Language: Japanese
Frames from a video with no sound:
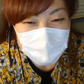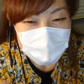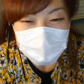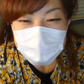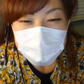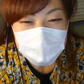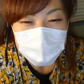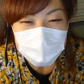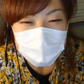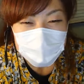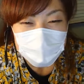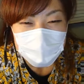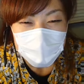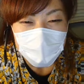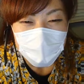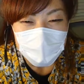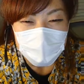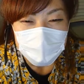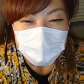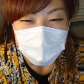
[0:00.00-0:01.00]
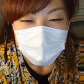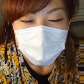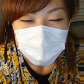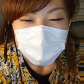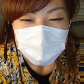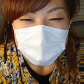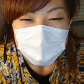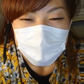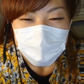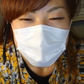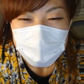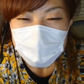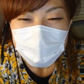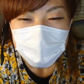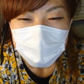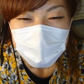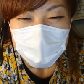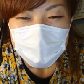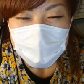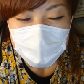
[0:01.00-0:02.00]
そんなことない無理と
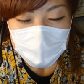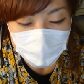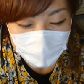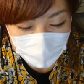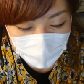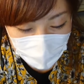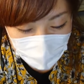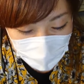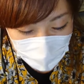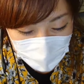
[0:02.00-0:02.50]
かじゃない